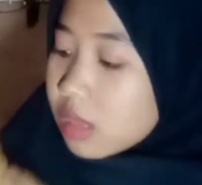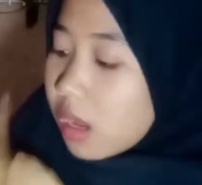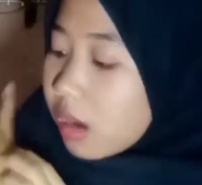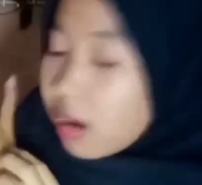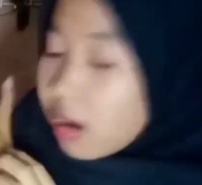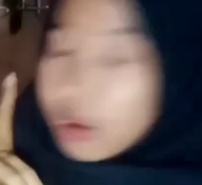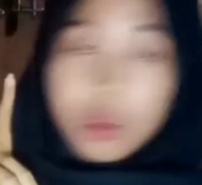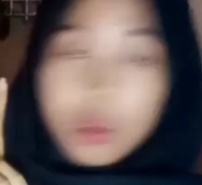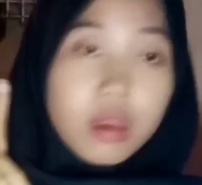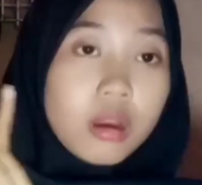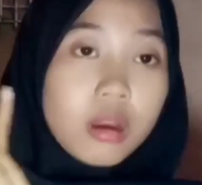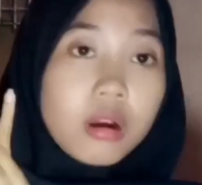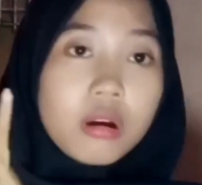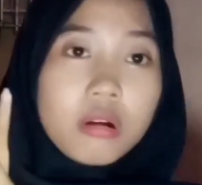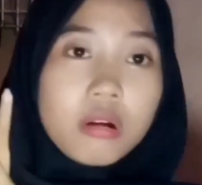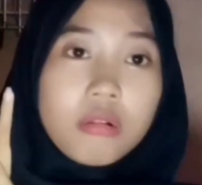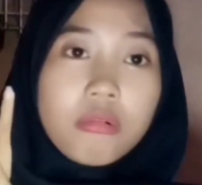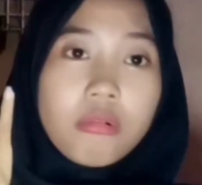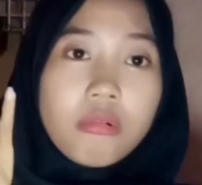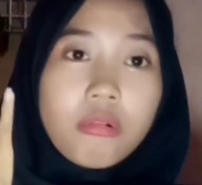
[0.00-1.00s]

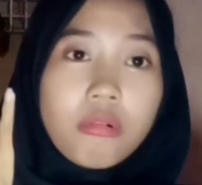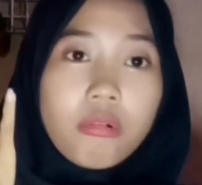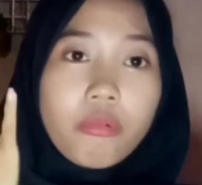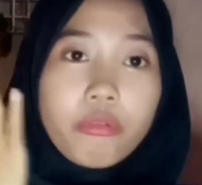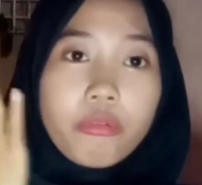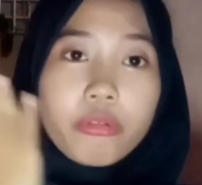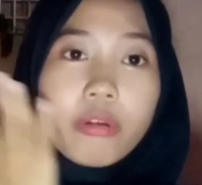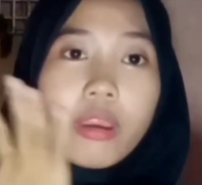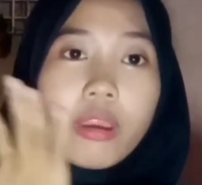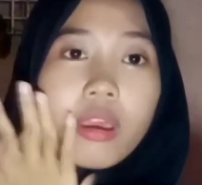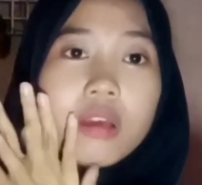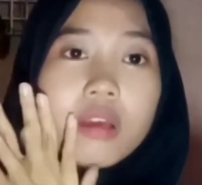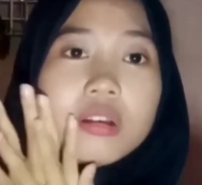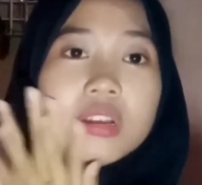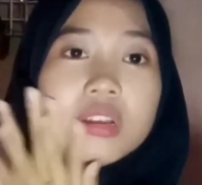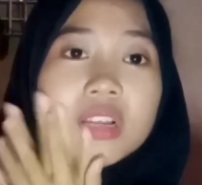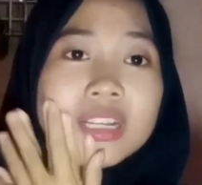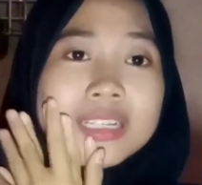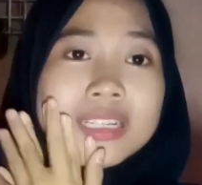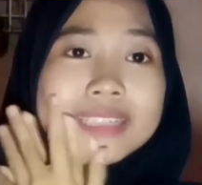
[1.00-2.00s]
sekarang itu kayak
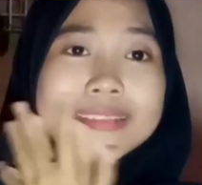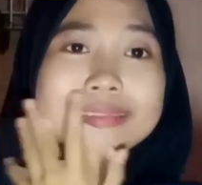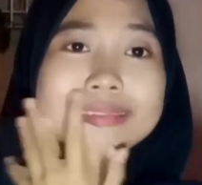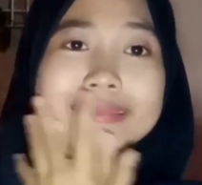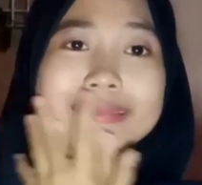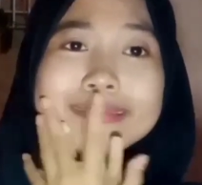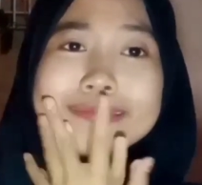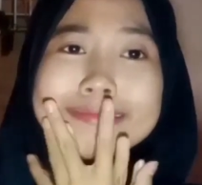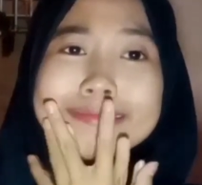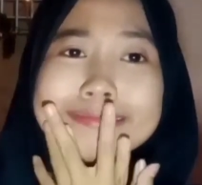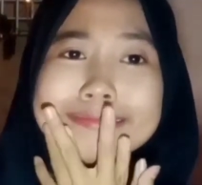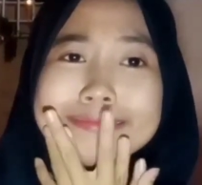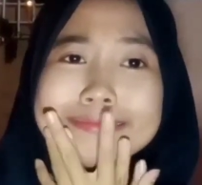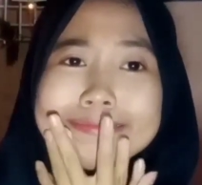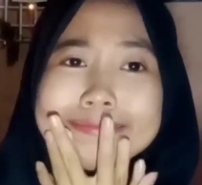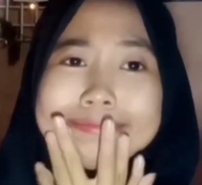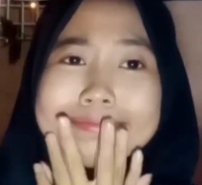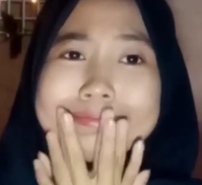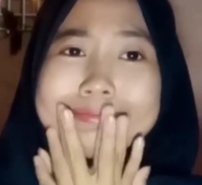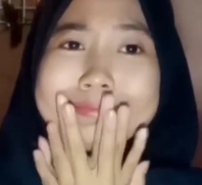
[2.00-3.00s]

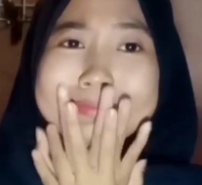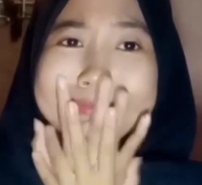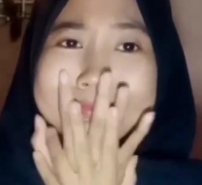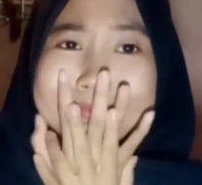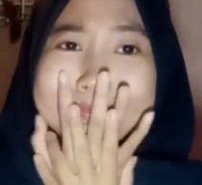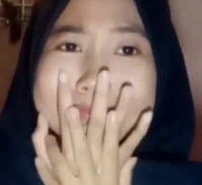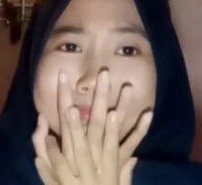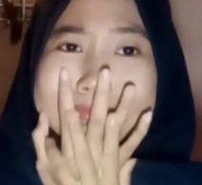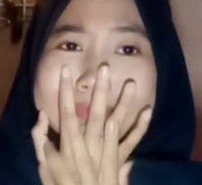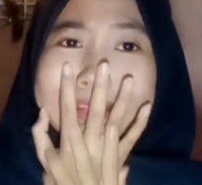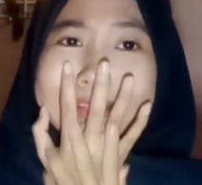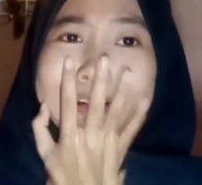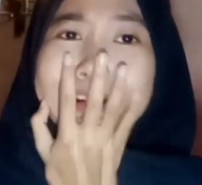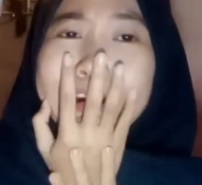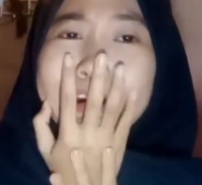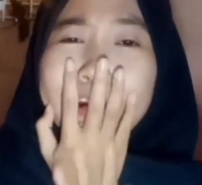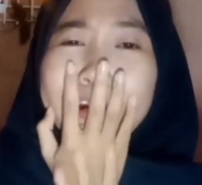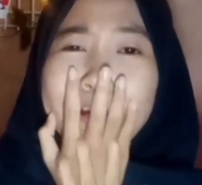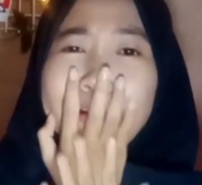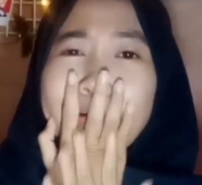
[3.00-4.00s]
hmm,
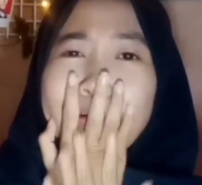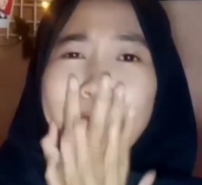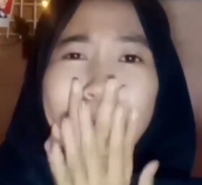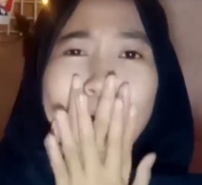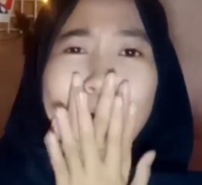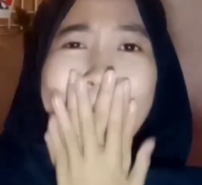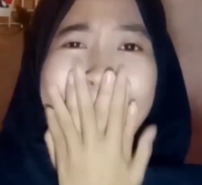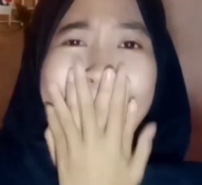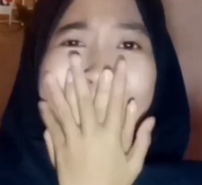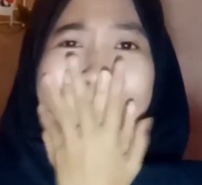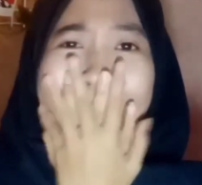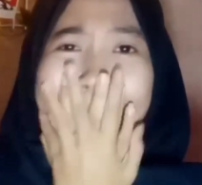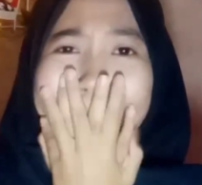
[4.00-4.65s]
tangan gue